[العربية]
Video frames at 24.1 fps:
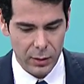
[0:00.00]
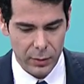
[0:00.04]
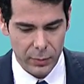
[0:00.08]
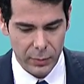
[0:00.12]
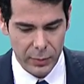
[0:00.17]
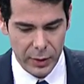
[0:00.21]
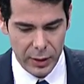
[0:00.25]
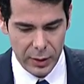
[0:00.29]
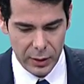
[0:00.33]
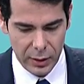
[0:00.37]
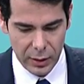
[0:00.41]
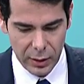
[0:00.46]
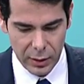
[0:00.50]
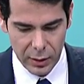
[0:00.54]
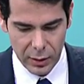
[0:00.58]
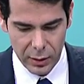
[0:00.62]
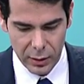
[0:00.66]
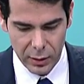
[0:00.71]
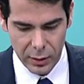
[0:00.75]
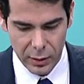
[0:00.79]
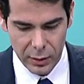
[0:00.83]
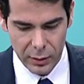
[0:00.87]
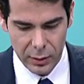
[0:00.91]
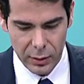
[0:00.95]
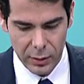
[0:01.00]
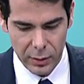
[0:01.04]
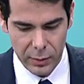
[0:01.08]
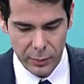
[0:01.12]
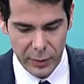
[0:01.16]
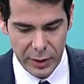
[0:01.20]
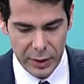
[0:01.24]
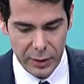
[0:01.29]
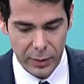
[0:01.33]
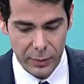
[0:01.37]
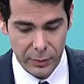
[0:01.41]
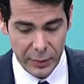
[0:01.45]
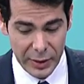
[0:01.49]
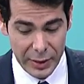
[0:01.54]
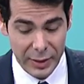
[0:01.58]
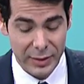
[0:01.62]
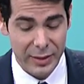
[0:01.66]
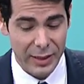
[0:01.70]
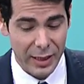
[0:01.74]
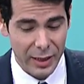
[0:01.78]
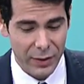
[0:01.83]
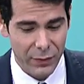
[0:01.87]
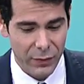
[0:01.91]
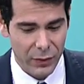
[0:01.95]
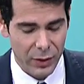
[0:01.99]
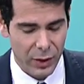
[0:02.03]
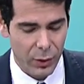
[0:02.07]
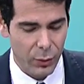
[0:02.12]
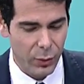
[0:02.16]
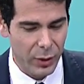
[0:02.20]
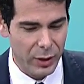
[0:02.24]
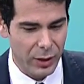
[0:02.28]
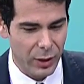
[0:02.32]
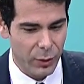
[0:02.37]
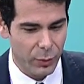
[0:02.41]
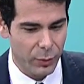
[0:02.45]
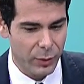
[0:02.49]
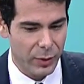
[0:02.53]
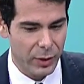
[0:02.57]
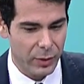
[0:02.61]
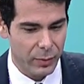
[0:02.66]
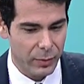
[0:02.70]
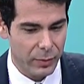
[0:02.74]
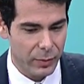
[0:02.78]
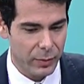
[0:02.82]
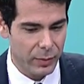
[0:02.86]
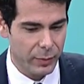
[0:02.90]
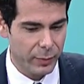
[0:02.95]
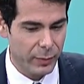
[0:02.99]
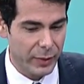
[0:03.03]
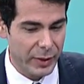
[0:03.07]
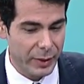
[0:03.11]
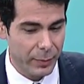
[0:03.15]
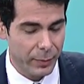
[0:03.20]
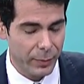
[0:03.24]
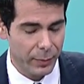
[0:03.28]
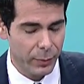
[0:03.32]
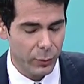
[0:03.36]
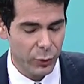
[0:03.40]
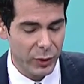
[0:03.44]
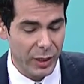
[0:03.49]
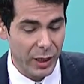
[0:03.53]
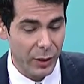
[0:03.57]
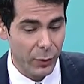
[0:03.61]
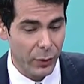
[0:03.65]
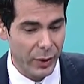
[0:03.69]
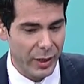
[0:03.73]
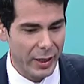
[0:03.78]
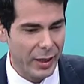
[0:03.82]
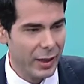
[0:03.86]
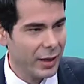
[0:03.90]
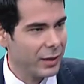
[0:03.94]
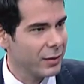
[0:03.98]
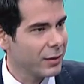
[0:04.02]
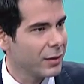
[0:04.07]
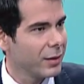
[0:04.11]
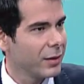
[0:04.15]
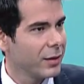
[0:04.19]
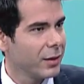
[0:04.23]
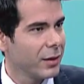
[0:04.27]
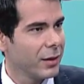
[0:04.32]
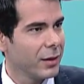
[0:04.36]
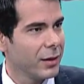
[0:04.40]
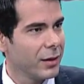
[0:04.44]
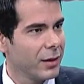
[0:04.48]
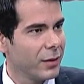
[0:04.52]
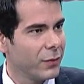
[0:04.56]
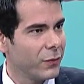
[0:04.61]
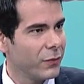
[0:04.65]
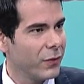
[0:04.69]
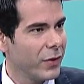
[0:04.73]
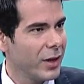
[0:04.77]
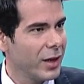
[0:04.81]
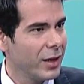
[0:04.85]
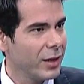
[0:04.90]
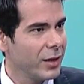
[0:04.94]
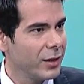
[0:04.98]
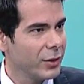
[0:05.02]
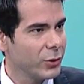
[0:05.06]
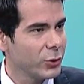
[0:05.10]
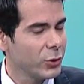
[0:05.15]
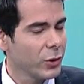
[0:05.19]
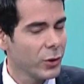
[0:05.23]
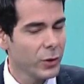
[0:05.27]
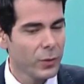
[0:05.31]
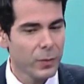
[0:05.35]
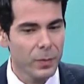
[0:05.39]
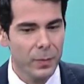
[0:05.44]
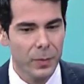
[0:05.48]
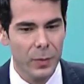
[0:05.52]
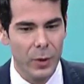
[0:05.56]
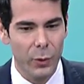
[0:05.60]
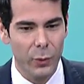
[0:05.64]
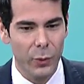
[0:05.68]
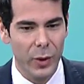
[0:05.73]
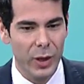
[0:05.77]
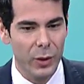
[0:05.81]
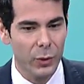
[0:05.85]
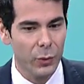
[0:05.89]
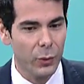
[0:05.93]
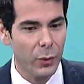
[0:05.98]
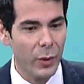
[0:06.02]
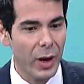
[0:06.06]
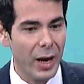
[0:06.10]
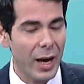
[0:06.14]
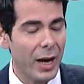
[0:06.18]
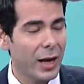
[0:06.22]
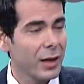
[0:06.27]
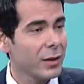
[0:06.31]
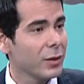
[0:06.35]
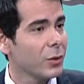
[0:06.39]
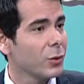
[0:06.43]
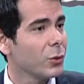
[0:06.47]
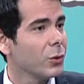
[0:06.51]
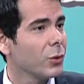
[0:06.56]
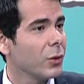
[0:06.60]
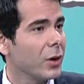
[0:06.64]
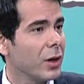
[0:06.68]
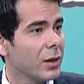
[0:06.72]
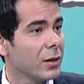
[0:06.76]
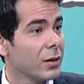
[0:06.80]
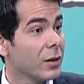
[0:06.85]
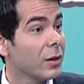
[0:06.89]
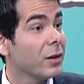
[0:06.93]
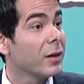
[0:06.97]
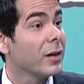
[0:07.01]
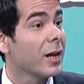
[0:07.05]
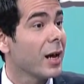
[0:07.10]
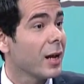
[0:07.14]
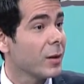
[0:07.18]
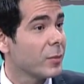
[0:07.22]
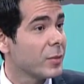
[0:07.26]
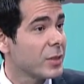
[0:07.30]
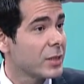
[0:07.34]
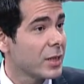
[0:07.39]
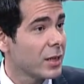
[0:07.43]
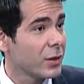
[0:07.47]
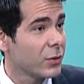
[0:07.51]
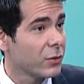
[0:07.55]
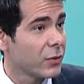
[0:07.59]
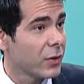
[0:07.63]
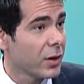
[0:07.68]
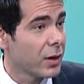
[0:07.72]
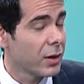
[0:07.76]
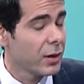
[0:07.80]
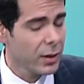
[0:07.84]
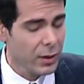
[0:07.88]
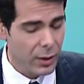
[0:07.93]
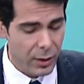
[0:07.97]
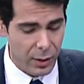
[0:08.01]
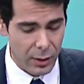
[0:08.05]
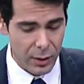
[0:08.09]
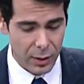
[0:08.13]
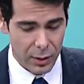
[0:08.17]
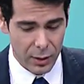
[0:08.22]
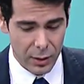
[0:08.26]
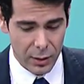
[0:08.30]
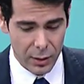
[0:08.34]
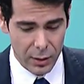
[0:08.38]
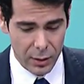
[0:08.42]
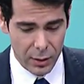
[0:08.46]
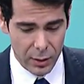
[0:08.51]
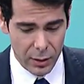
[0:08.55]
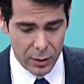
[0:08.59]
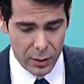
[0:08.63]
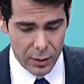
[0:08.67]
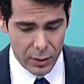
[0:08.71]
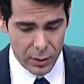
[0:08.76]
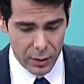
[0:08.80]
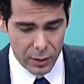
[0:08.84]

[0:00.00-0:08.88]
بال بالاسعاف الاولي او بالمداويات الفالج هو انه واحد يروح دغري على المستشفى آه،